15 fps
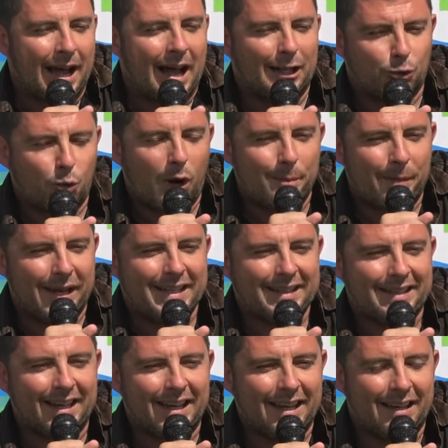
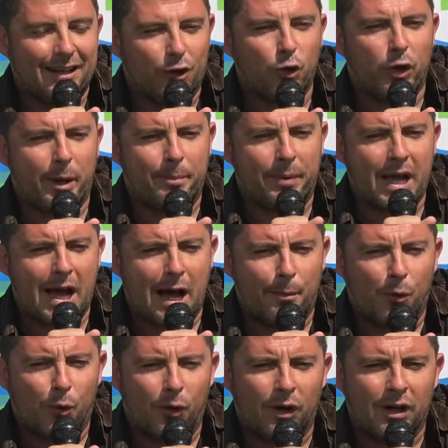Attualmente noi
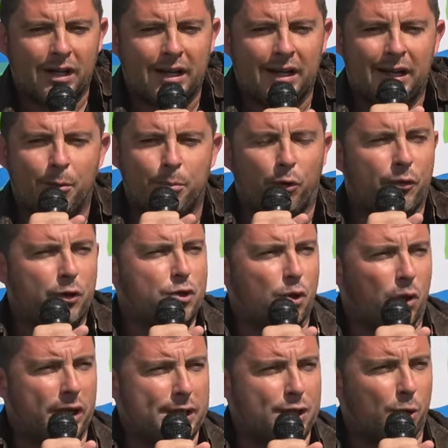abbiamo eh, il
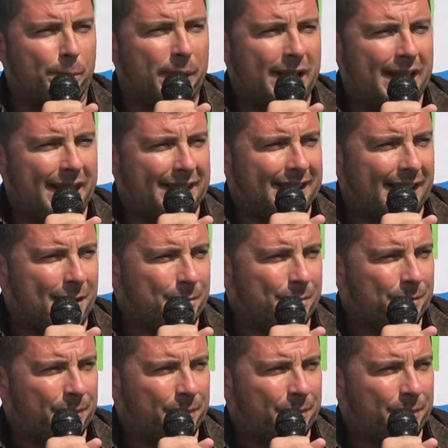professor Enzo Pennetta